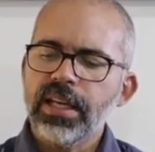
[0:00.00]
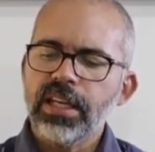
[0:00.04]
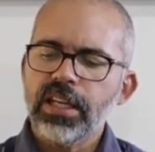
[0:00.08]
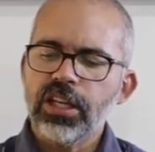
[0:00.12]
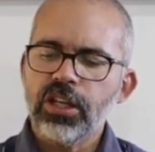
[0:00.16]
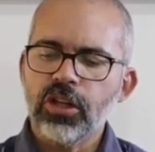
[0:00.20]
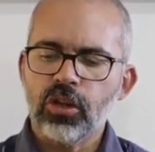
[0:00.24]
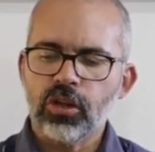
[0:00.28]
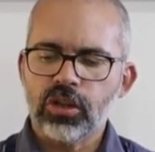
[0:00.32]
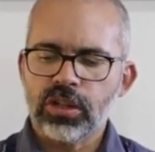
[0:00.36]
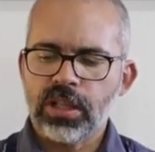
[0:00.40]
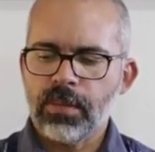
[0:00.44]

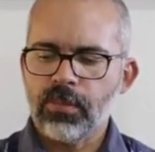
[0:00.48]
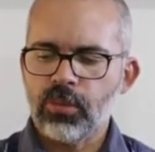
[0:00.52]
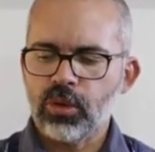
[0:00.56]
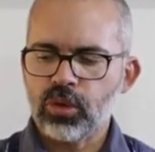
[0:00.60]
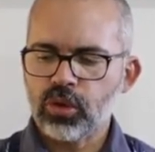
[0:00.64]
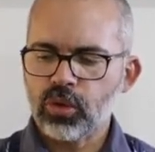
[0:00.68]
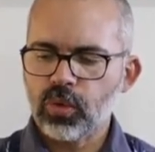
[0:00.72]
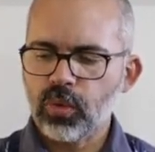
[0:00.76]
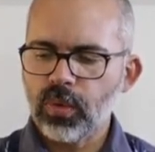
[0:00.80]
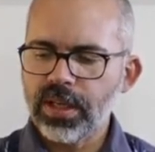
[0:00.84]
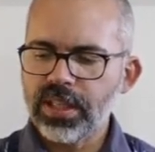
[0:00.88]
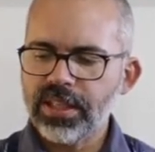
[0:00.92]
y nos
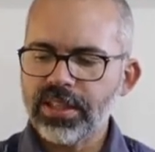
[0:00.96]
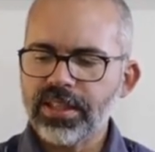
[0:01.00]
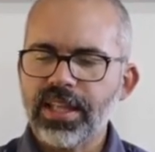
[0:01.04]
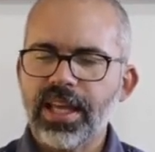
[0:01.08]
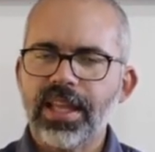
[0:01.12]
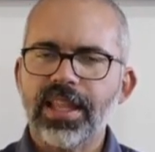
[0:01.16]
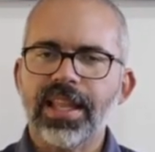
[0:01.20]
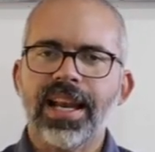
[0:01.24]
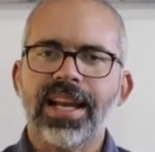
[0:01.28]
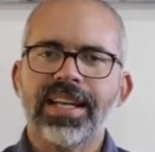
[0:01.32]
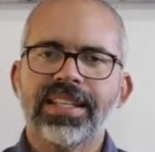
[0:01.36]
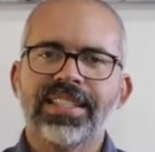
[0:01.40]
damos
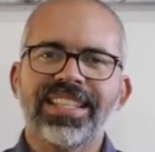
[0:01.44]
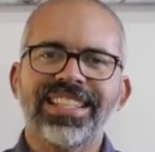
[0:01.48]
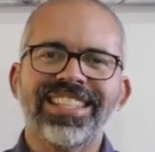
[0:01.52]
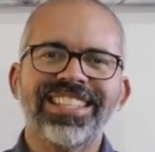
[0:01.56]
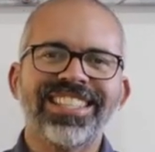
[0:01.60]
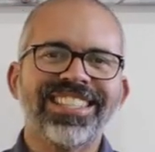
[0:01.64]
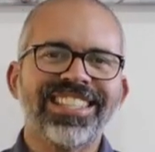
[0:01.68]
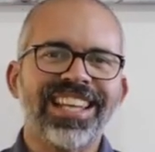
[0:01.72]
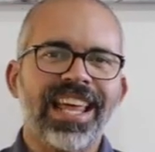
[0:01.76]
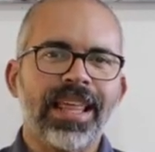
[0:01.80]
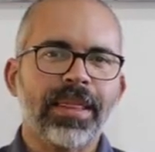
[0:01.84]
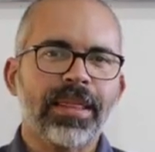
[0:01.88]
cuenta de las
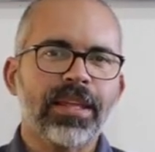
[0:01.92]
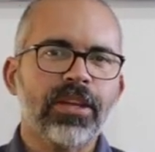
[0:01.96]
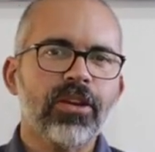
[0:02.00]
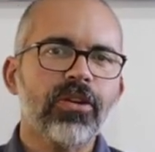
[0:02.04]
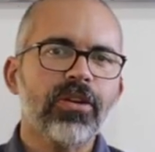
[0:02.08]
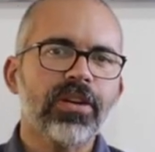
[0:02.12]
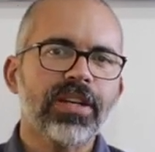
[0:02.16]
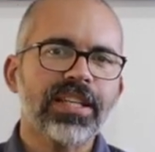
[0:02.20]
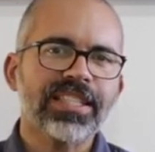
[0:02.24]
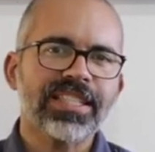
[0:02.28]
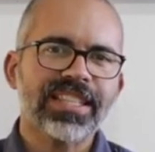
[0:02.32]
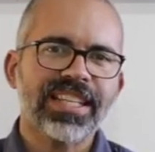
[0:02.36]

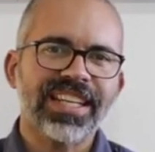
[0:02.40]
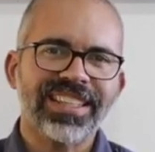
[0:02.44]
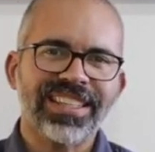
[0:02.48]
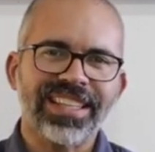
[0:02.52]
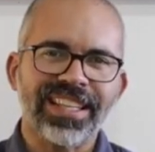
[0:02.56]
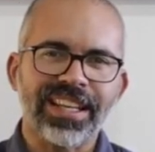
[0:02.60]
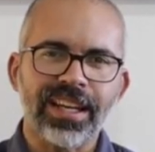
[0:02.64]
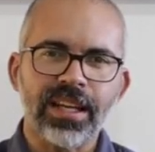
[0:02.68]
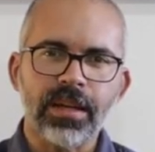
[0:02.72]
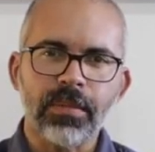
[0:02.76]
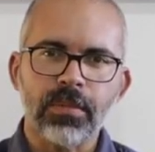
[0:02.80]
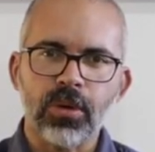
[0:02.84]
sensaciones que
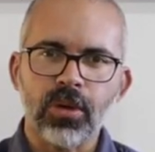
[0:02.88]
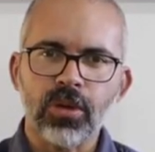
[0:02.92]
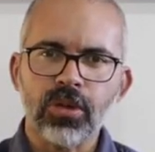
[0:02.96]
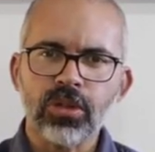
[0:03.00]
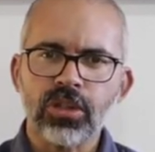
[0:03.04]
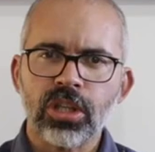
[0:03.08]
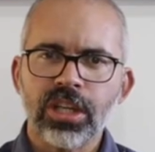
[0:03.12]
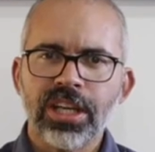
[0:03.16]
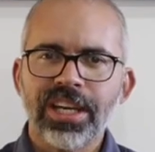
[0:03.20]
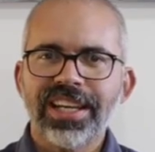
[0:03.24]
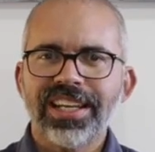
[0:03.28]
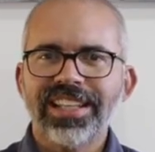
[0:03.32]

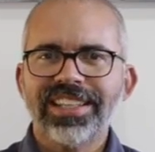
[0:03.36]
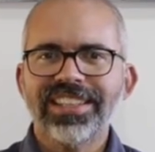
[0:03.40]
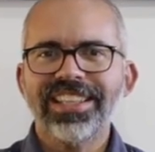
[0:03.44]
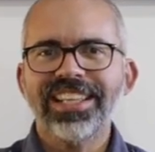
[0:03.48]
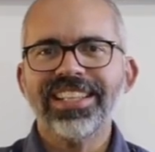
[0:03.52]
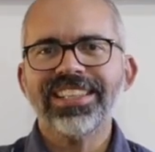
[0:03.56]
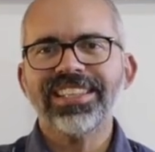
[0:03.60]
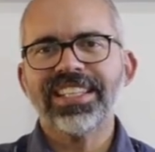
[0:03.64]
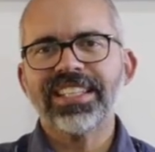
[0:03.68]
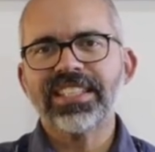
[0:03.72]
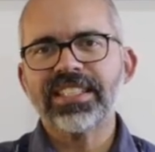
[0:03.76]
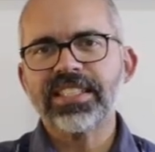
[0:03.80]
tenemos
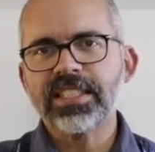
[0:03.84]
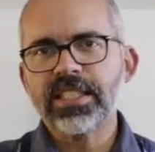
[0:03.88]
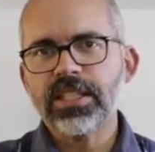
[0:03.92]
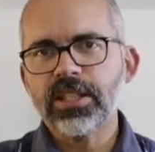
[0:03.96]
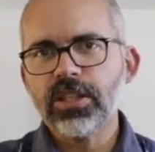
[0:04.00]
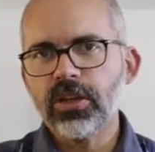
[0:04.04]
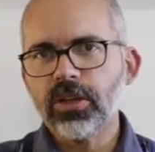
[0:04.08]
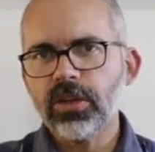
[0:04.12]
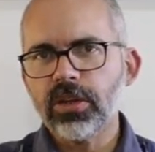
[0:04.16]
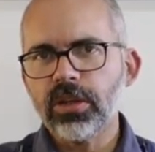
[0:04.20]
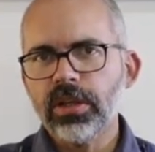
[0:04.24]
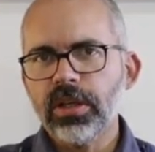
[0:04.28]
de
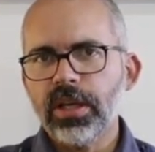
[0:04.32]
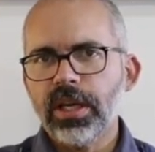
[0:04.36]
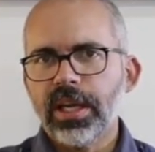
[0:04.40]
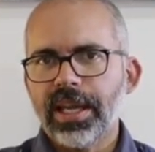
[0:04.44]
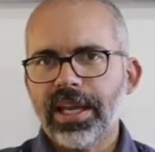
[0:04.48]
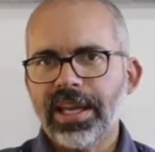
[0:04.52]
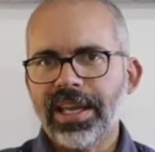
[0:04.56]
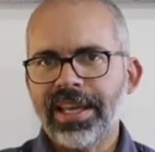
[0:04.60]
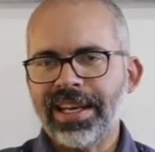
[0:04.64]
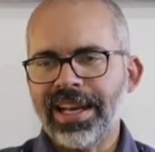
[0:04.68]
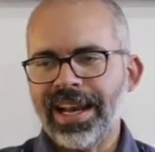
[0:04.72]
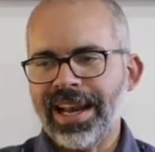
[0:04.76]
tensión
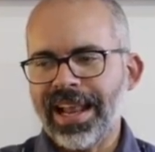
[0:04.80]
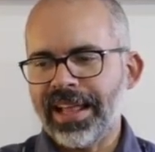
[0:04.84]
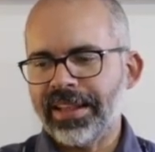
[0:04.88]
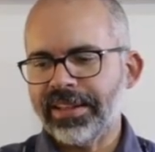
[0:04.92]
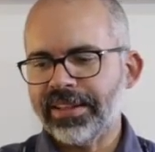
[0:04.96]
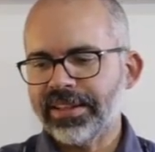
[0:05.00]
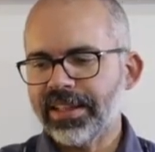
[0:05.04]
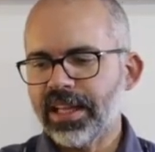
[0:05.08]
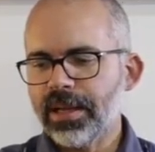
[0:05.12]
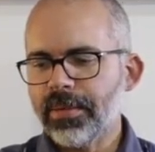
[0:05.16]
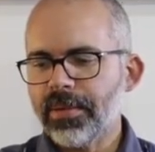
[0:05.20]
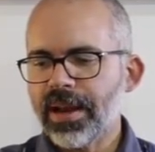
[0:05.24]
en el
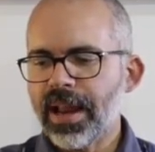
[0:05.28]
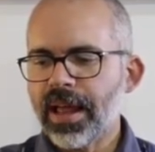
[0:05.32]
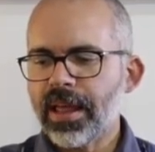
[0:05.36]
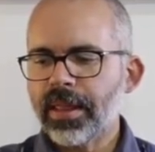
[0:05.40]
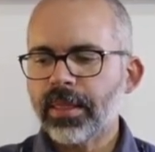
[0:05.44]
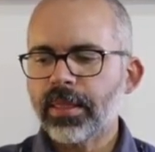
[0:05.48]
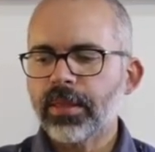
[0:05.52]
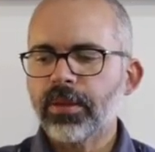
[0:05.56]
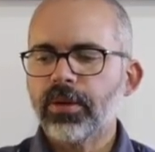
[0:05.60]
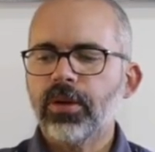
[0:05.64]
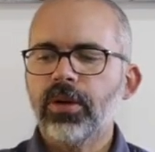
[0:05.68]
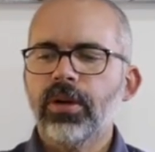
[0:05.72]

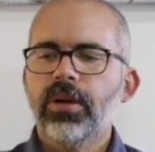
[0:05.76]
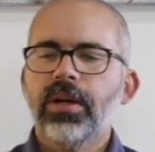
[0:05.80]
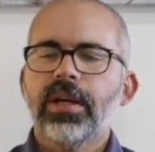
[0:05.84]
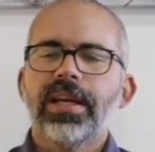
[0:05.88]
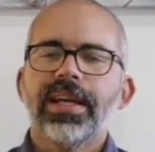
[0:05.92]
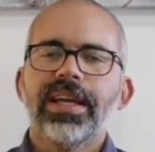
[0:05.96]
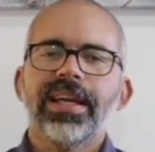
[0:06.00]
antebrazo,